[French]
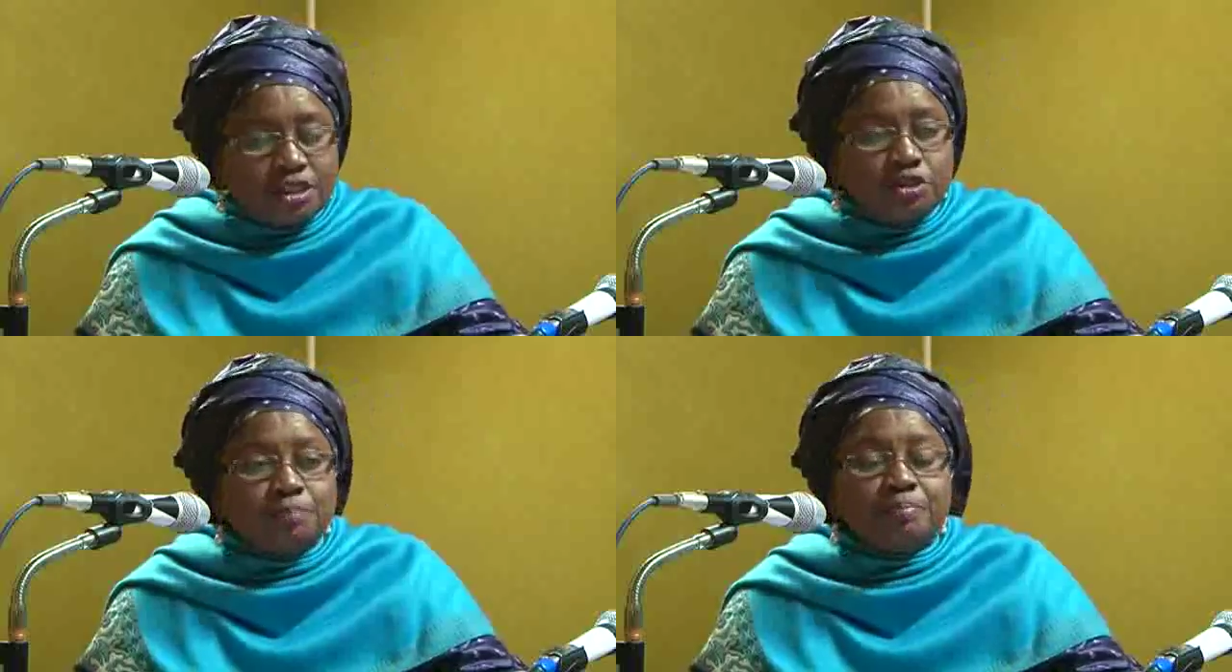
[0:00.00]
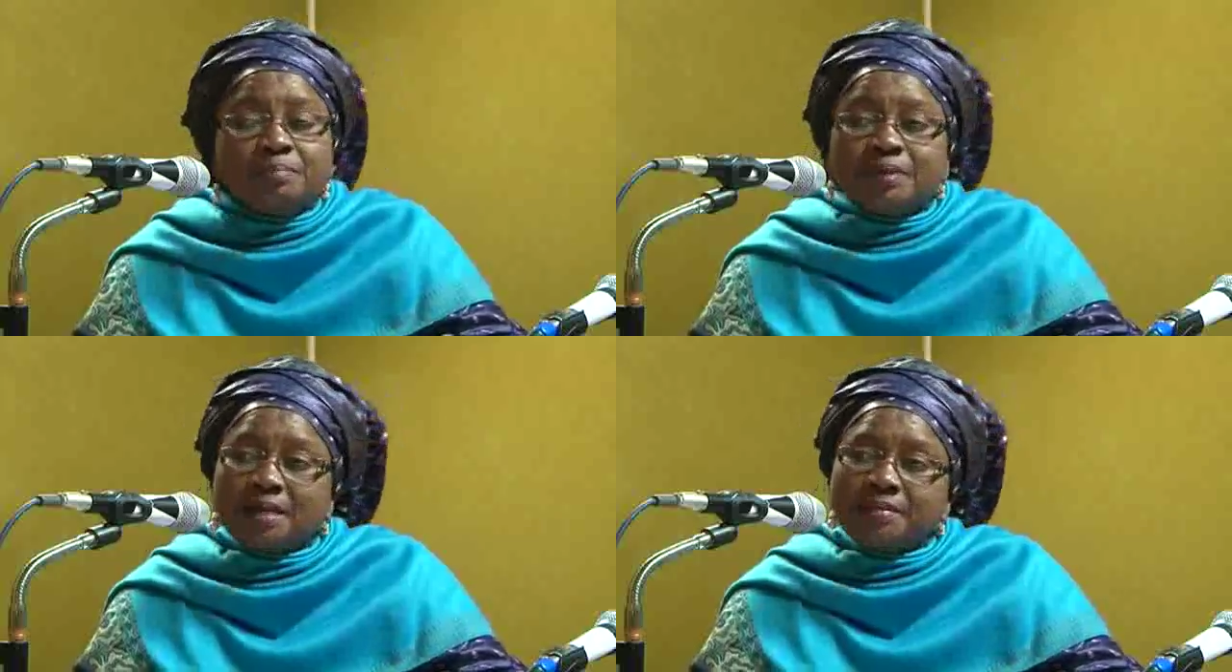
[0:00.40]
aussi du
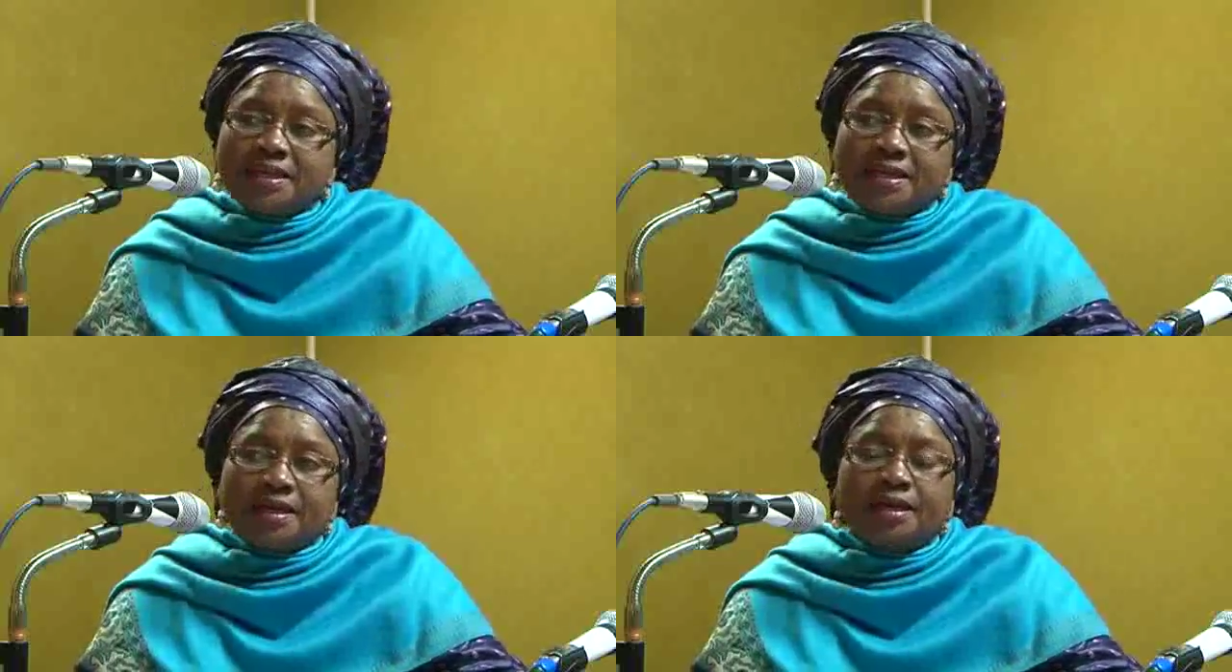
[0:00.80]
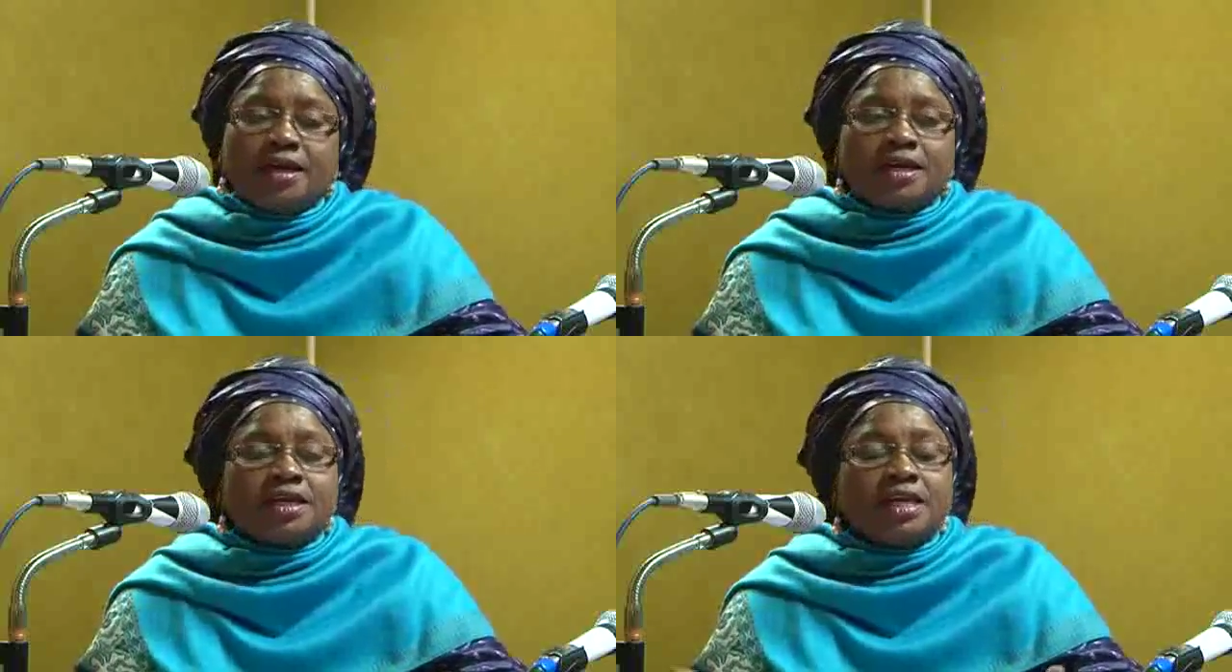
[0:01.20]
peuple américain
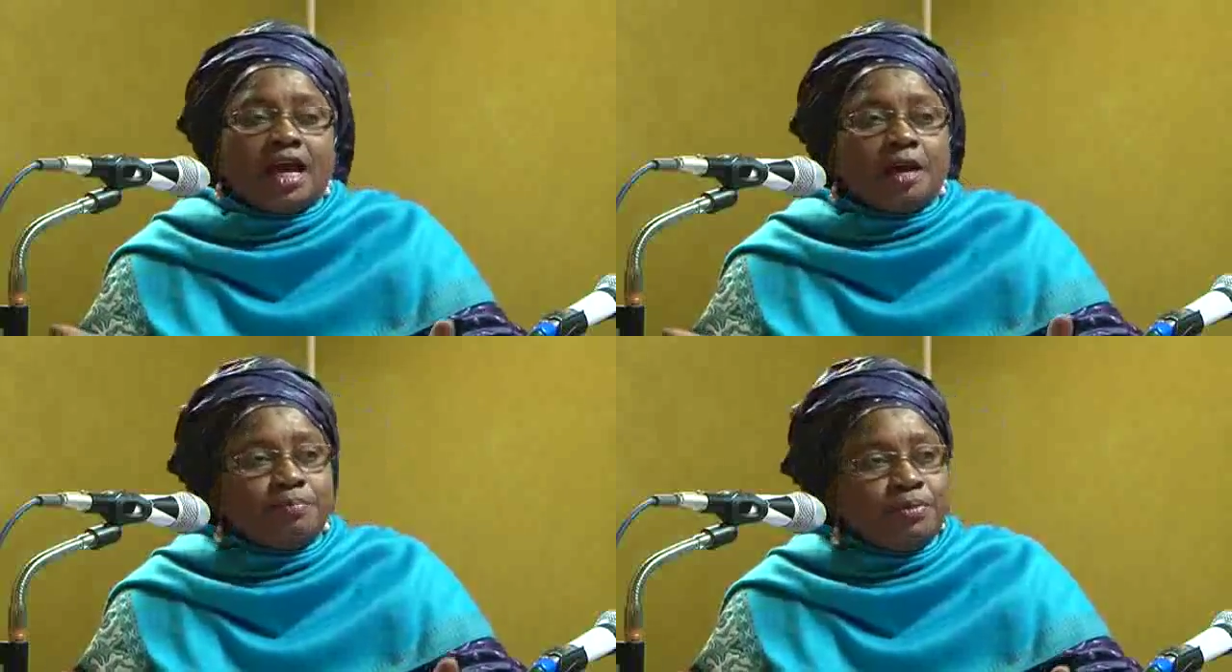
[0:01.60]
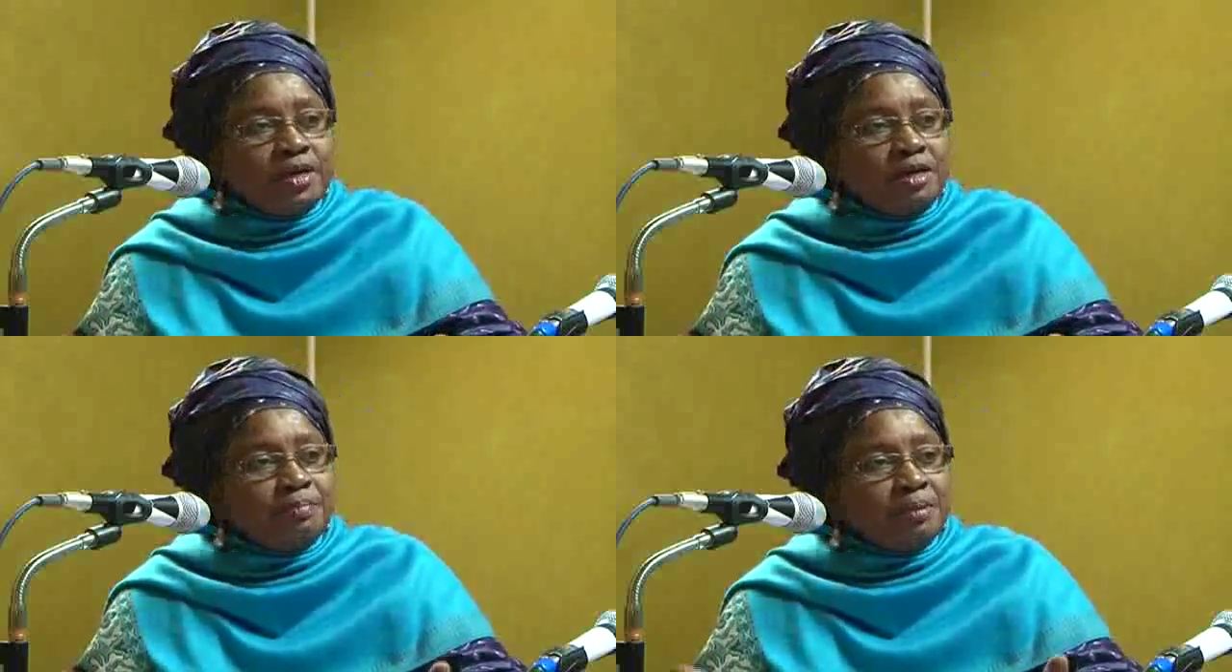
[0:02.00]
qui a
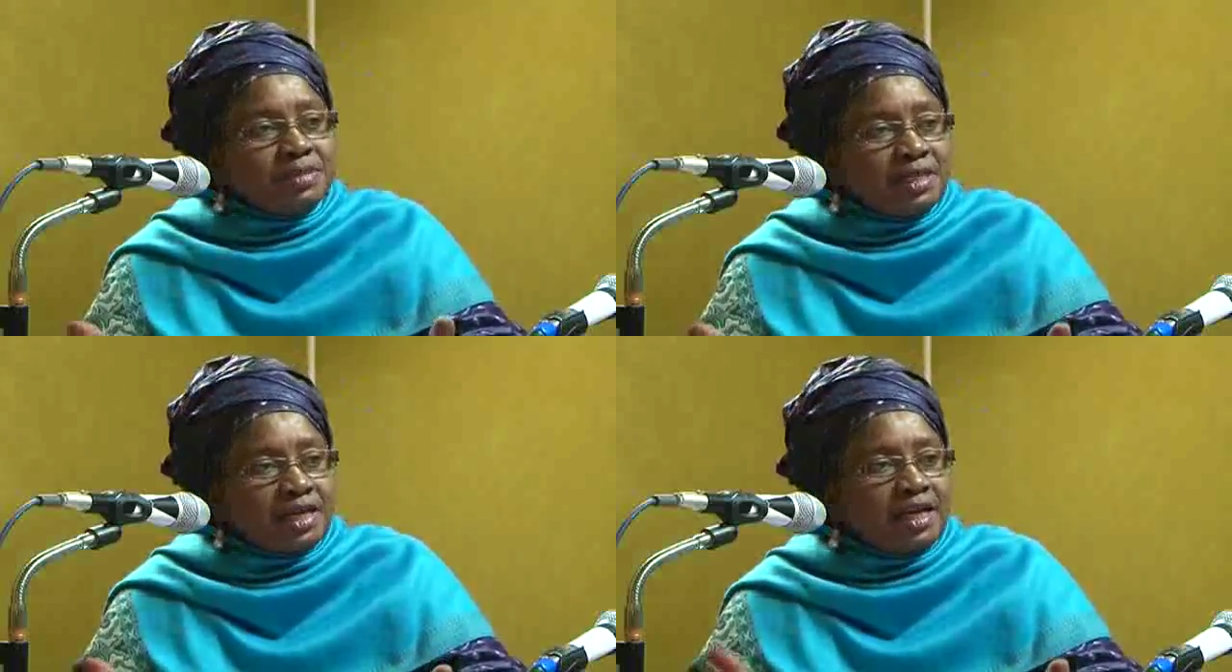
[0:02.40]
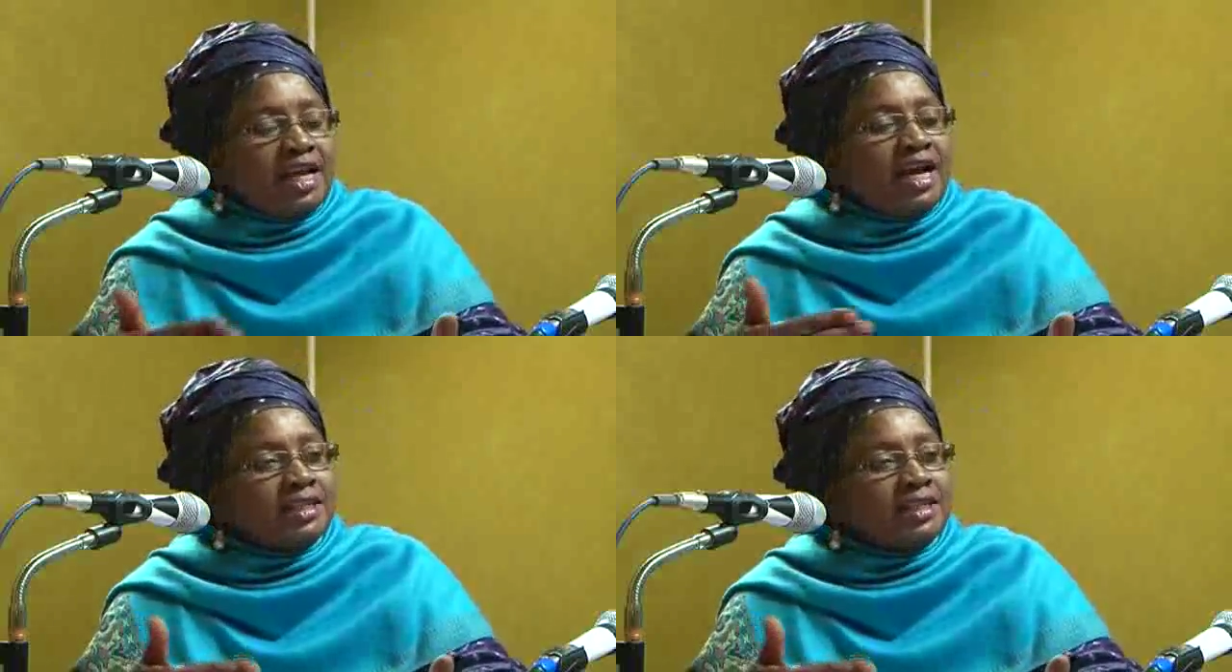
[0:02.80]
appuyé le peuple sénégalais